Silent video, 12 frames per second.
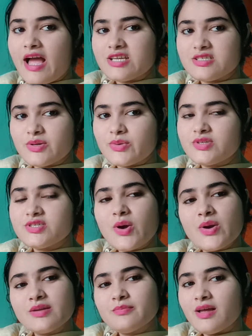আশা করছি
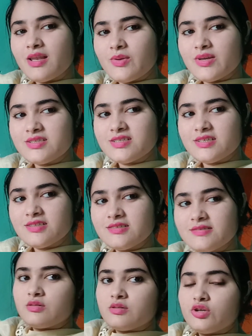অনেক ভালো আছেন
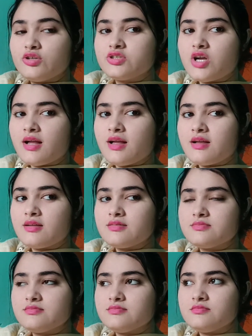সব
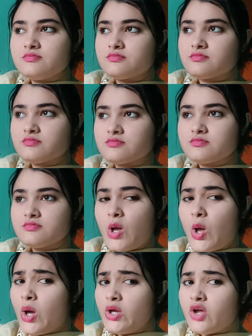
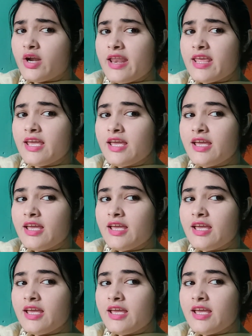ওই তরকারি